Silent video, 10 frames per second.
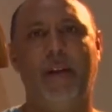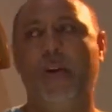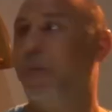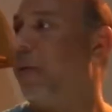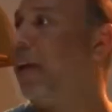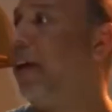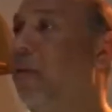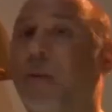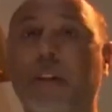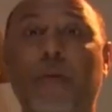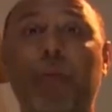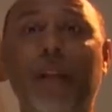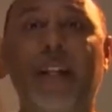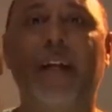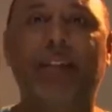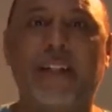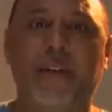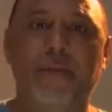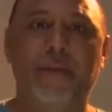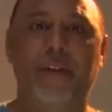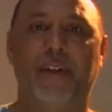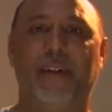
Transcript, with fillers: por que a outra comunidade está ruim?